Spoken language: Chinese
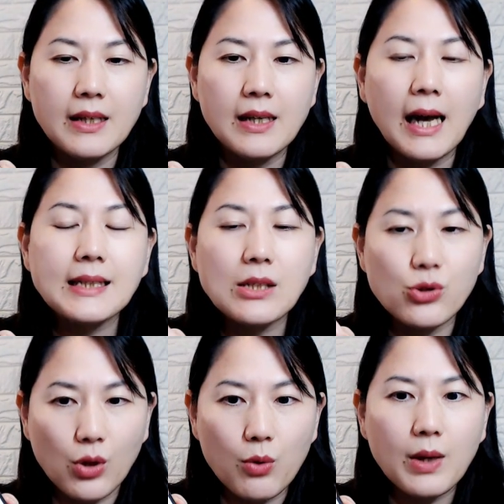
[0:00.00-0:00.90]
它在
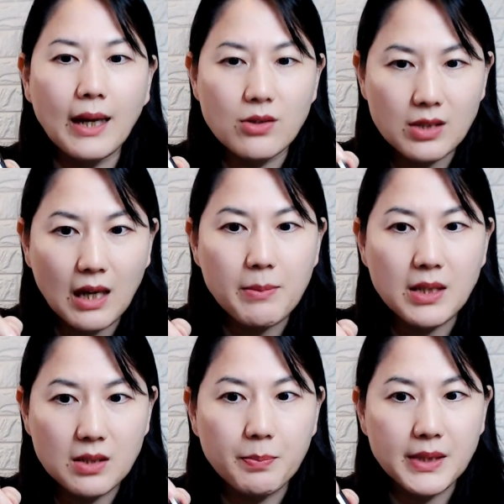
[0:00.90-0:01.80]
手感上面
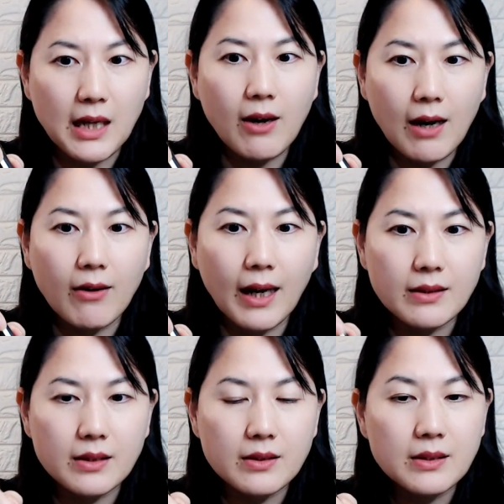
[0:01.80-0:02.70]
是比较好按
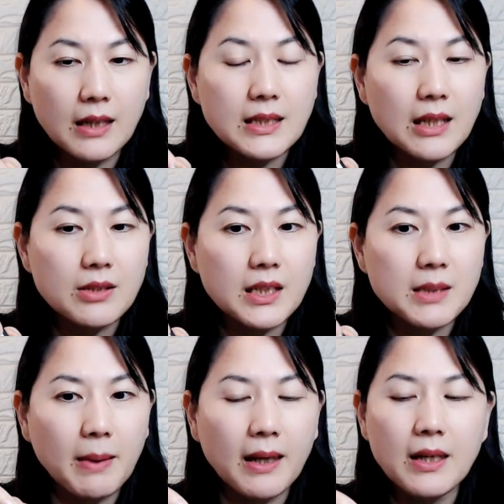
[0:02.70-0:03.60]
的，了解老师意思
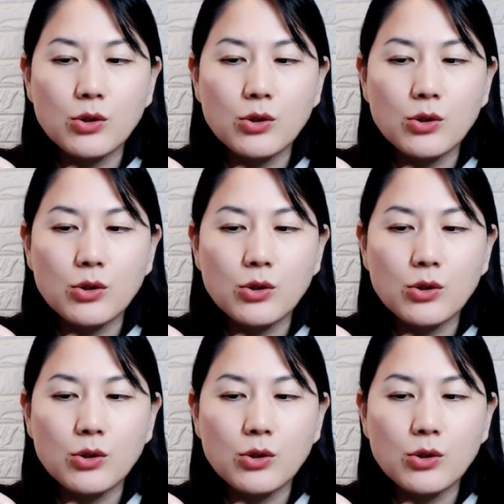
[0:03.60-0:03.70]
吗？